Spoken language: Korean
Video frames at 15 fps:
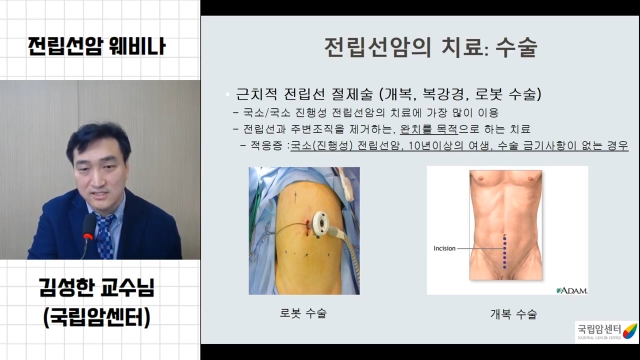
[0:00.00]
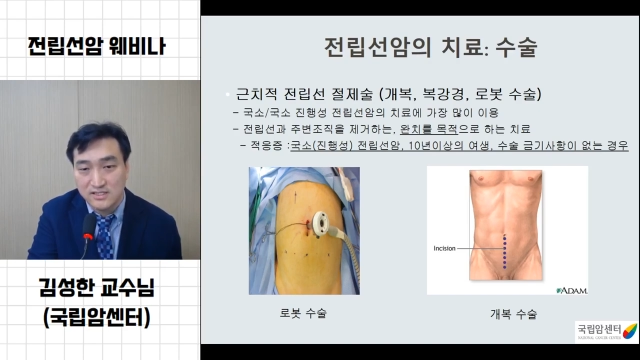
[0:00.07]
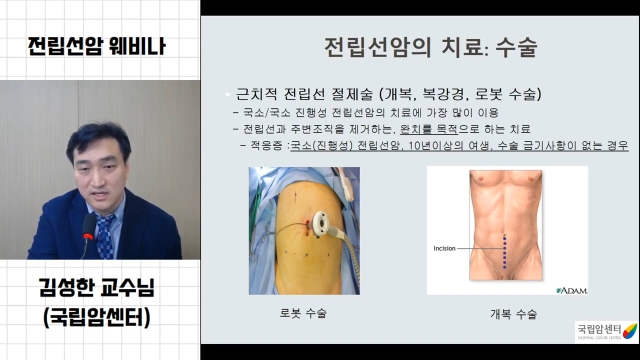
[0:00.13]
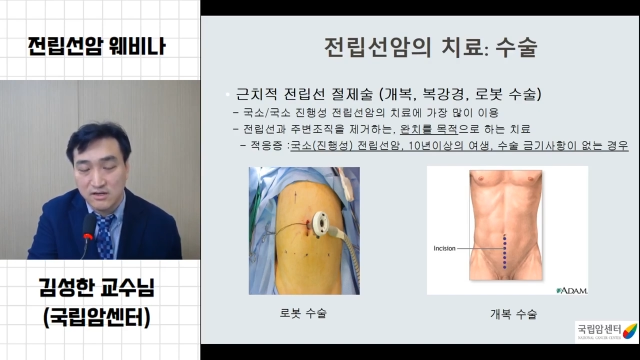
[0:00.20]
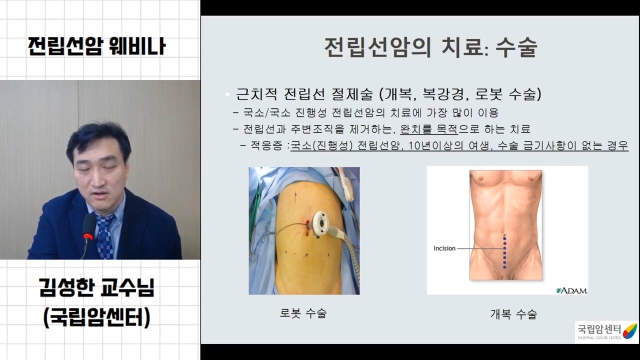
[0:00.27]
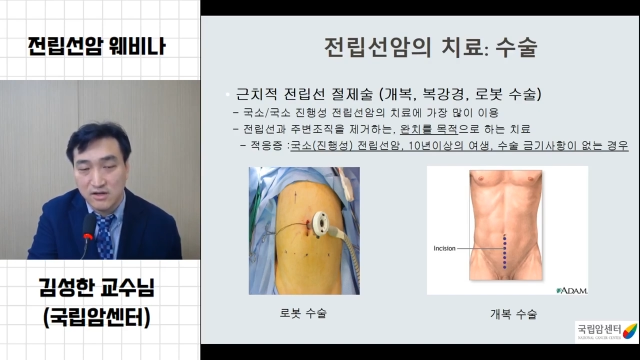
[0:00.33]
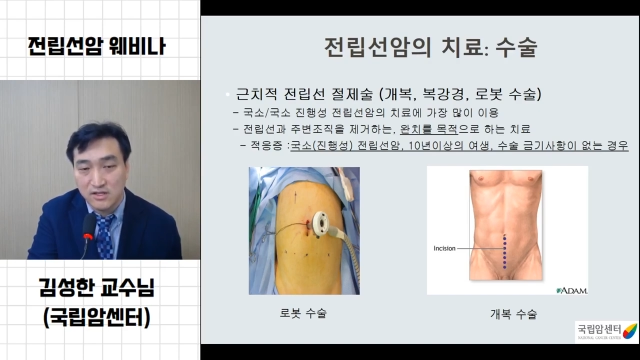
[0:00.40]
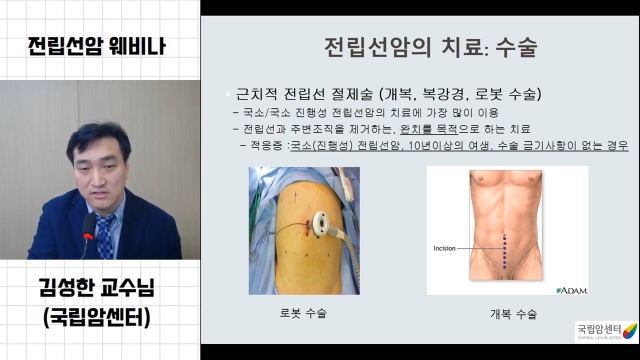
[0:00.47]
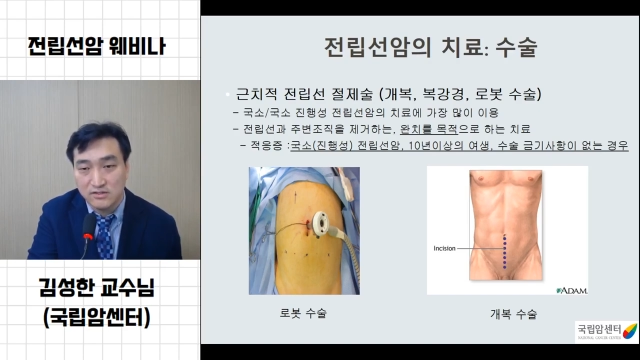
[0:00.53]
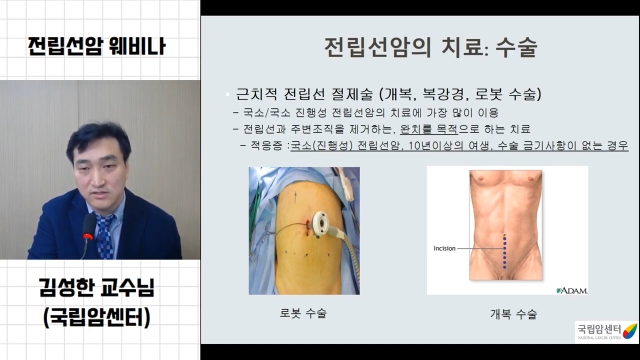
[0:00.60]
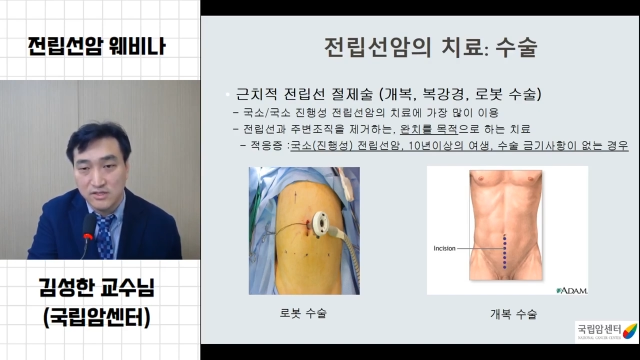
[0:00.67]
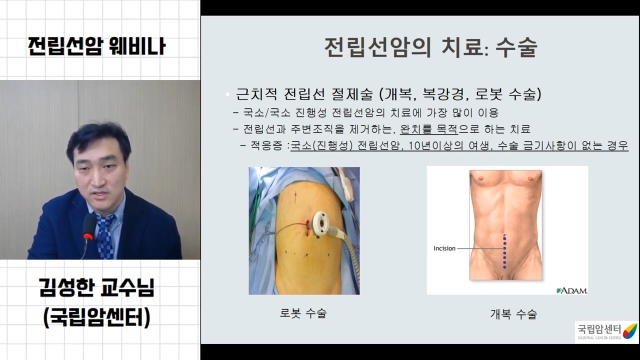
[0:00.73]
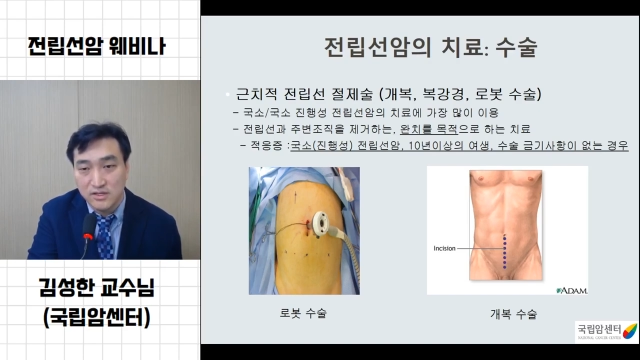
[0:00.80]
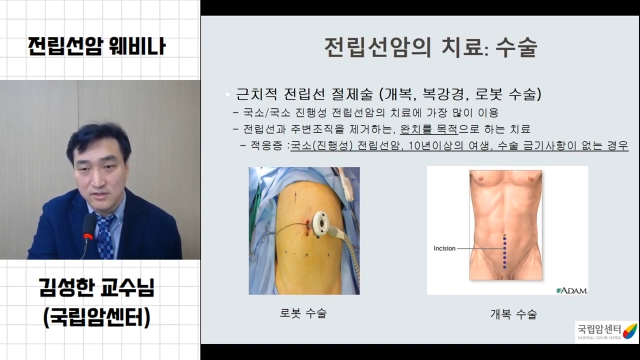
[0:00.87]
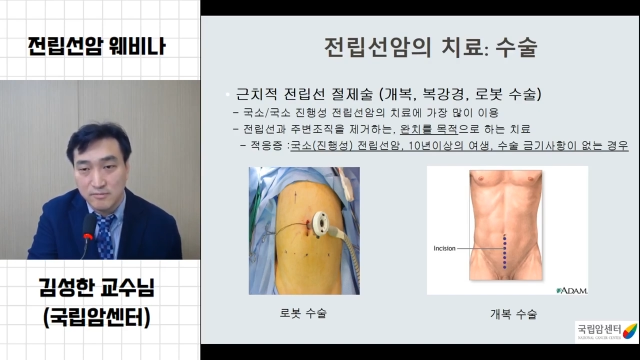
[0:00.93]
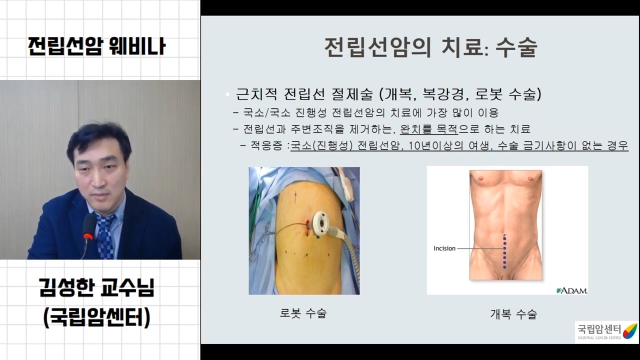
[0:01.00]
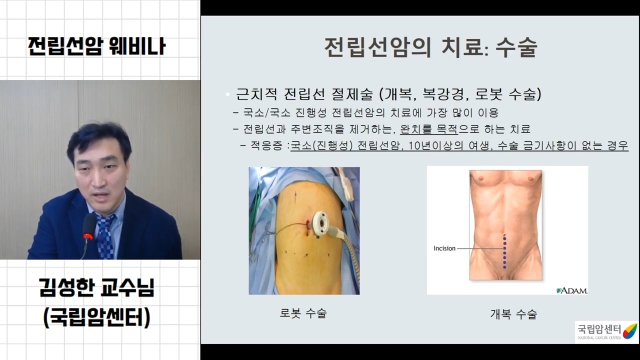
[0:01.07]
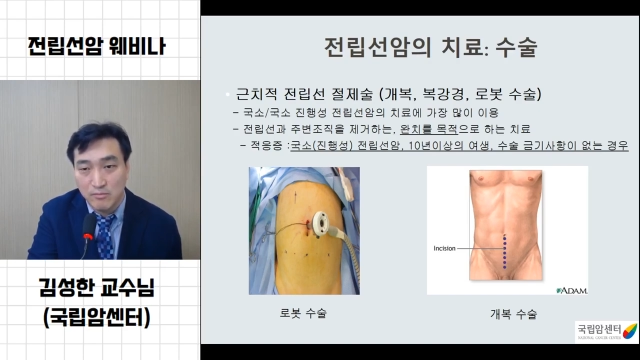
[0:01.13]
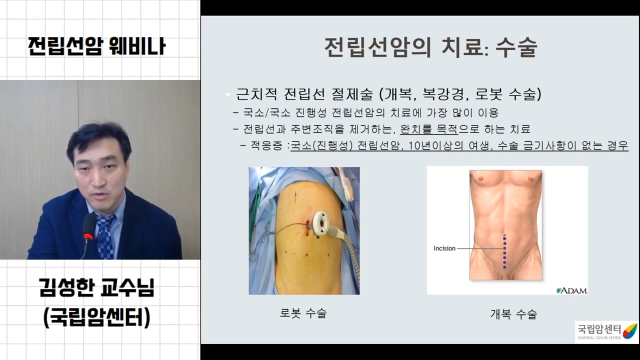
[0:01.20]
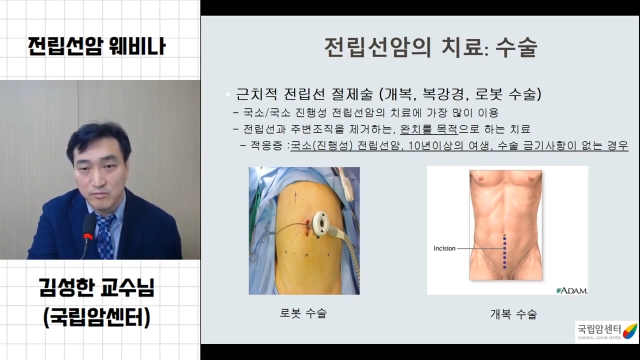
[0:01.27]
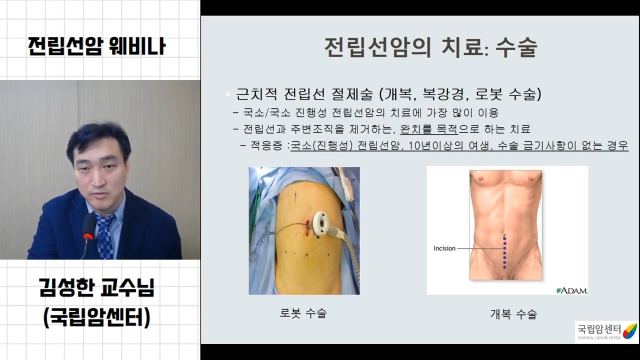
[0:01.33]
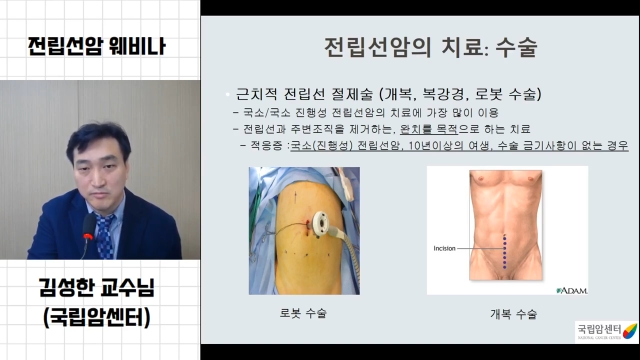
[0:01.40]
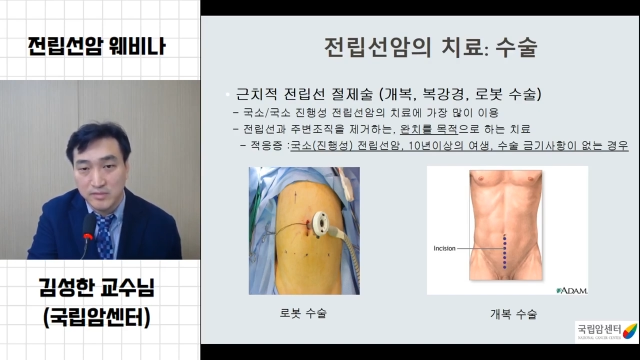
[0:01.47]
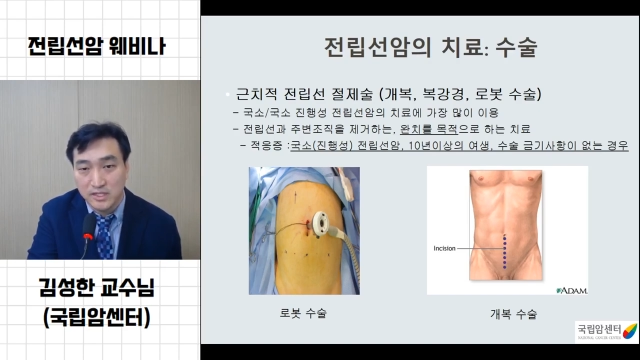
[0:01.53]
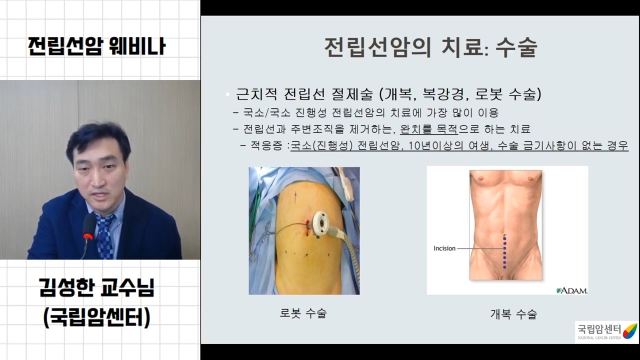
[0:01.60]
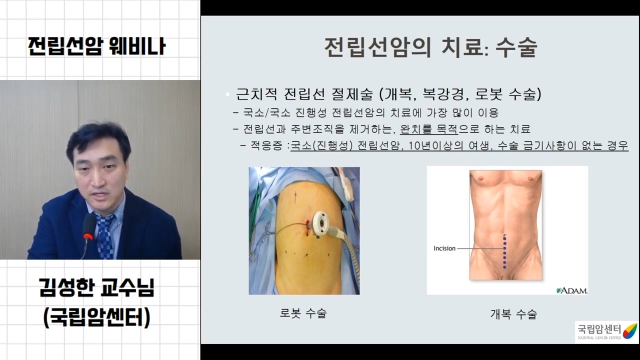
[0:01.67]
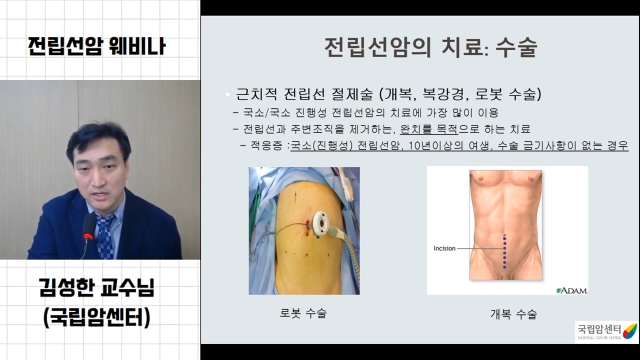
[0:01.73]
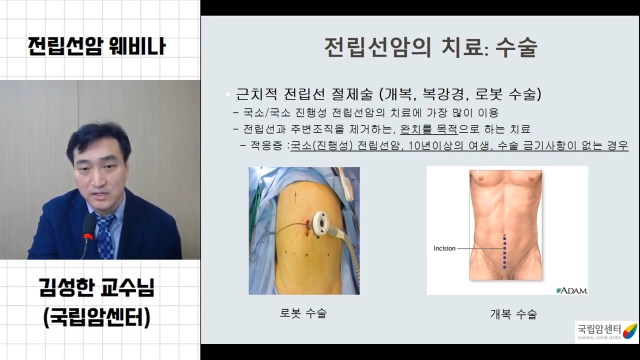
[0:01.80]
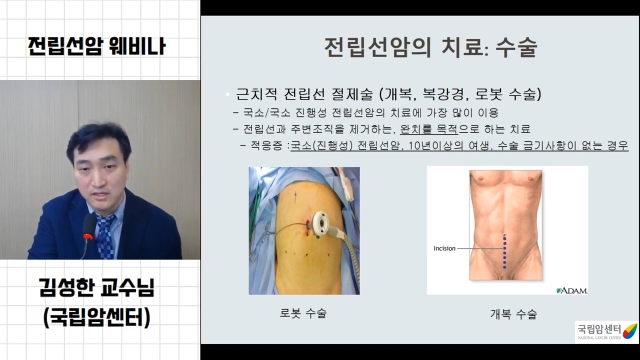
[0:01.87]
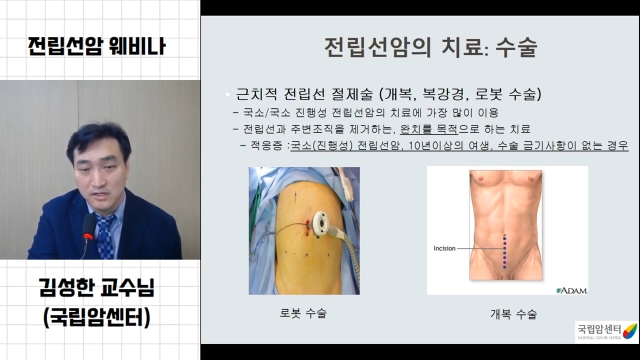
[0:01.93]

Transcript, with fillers: 제거하는 방법입니다.